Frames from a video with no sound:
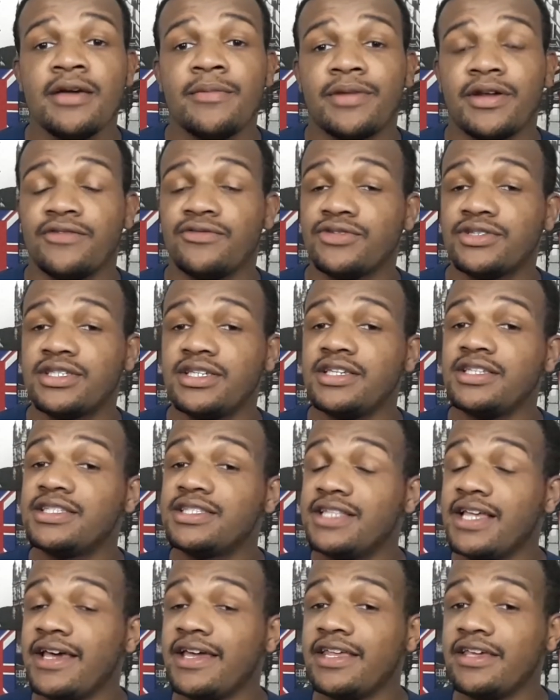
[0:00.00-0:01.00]
Para vocês
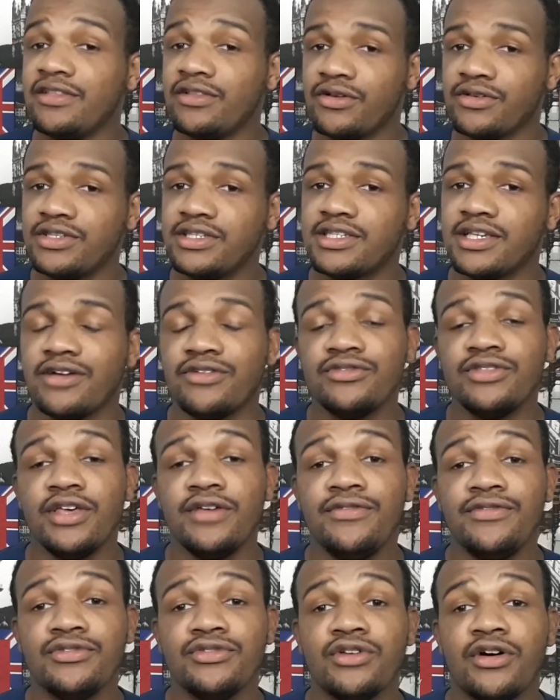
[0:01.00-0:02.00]
terem noção,
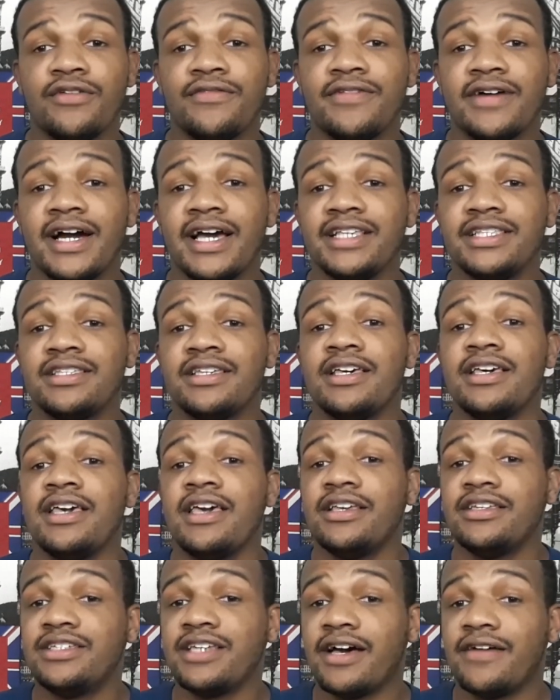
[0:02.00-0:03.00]
Devil Novaes
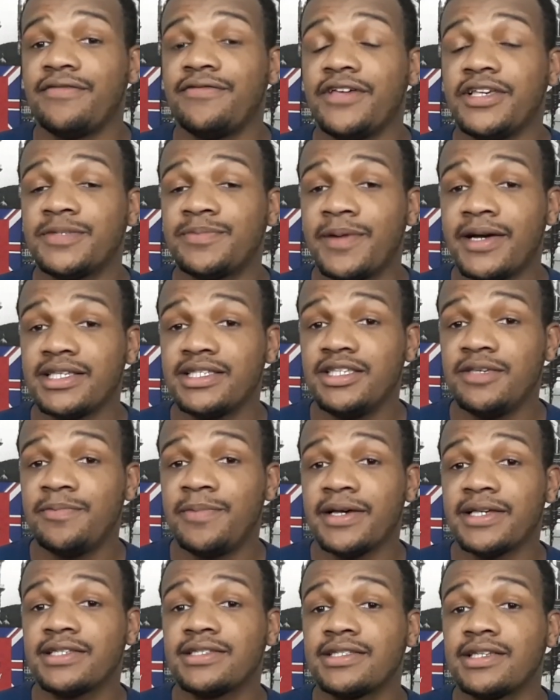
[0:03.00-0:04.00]
já fez
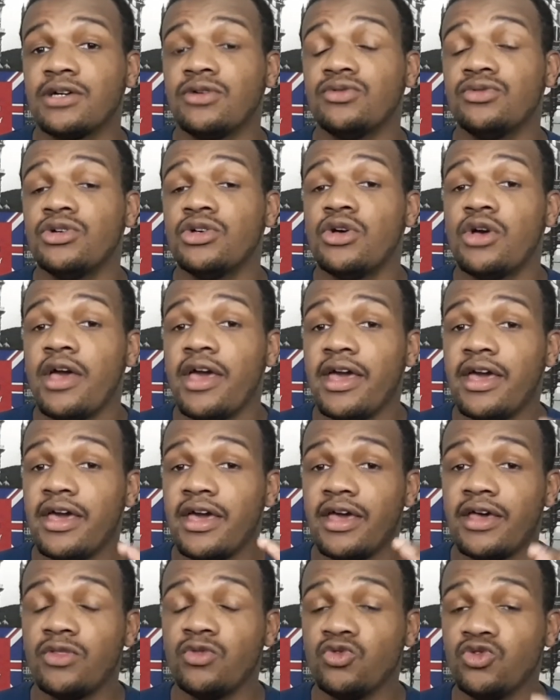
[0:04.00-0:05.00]
participação
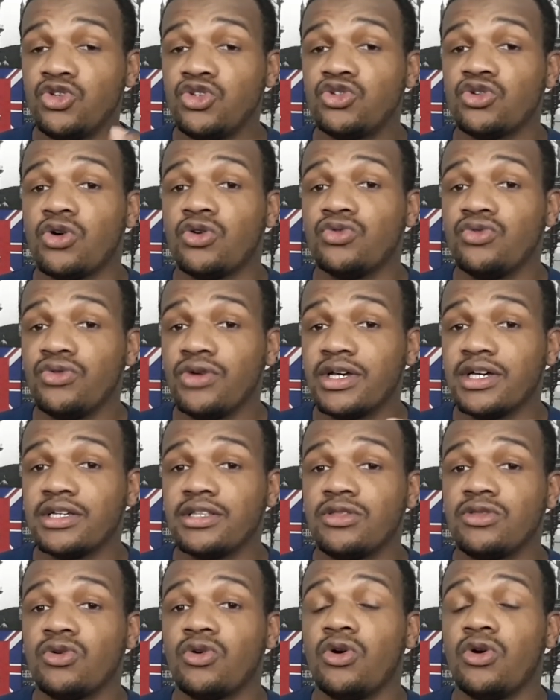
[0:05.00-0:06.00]
é, no show do
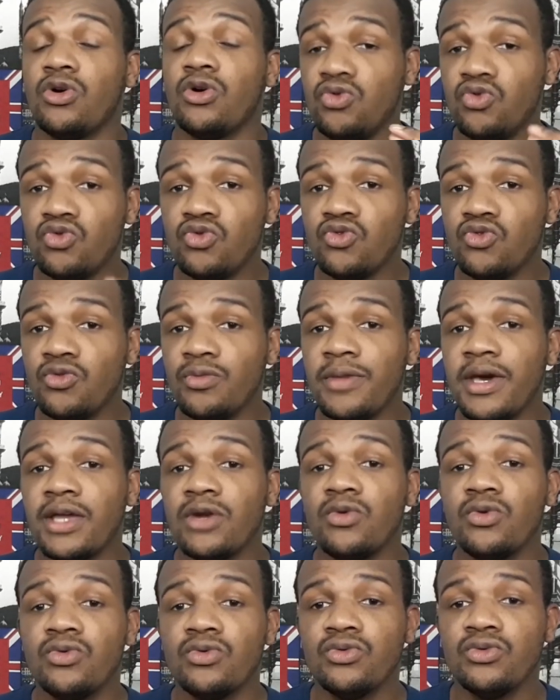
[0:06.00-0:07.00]
cantor
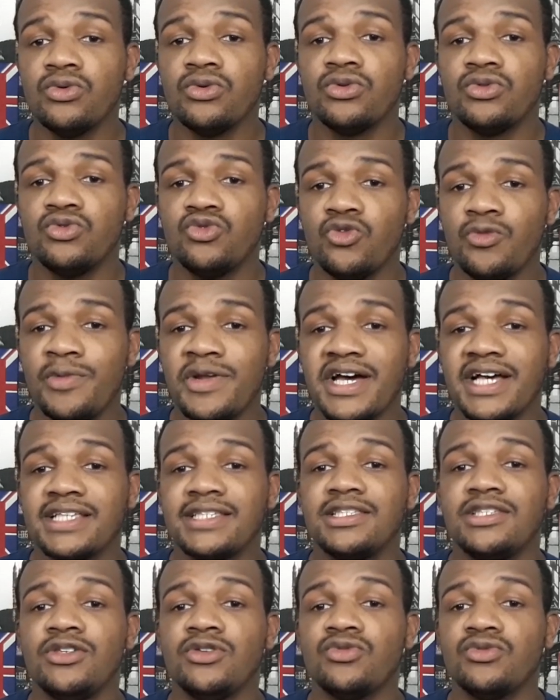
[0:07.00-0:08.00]
número 1 um do
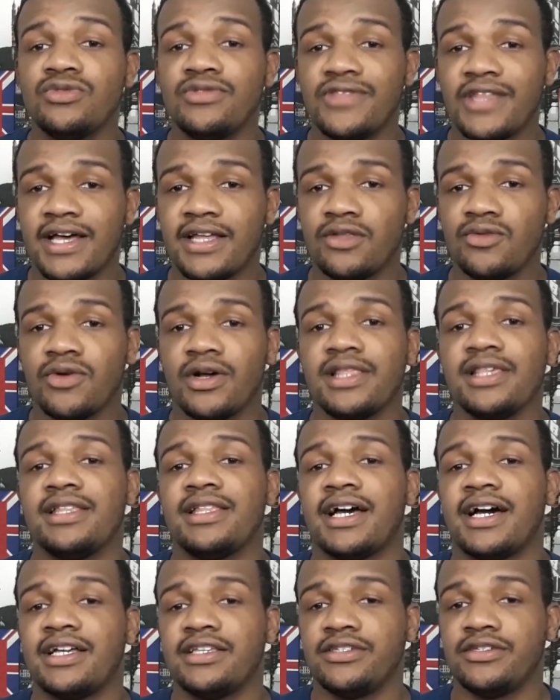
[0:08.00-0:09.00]
Brasil na
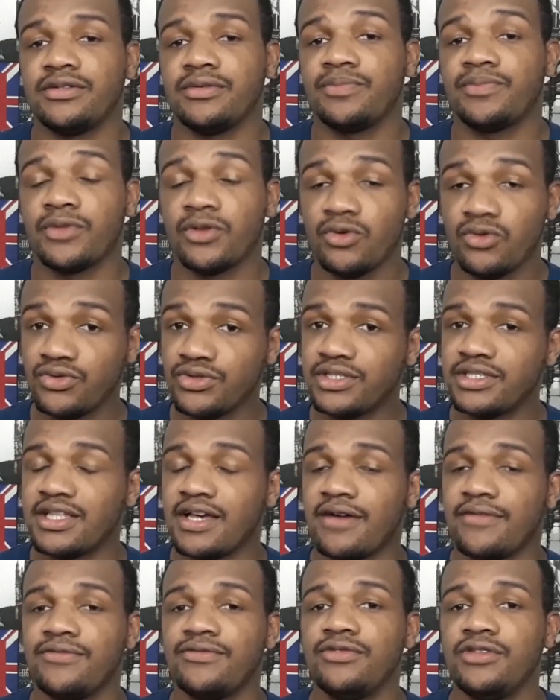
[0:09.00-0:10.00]
atualidade,
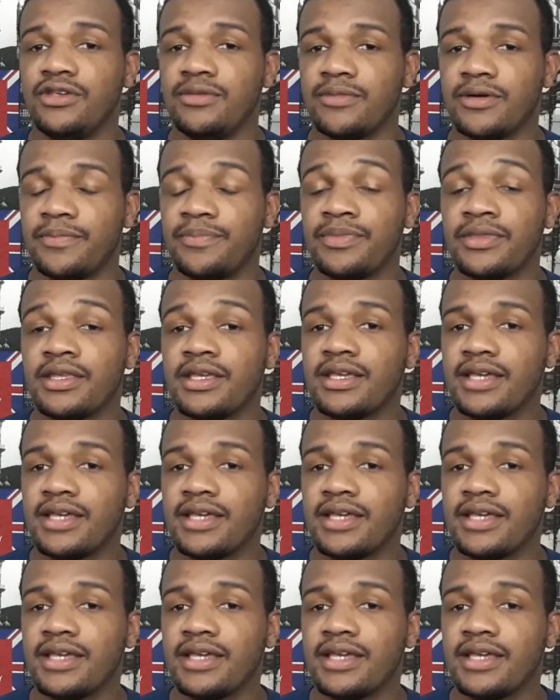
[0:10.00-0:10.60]
Gustavo Lima.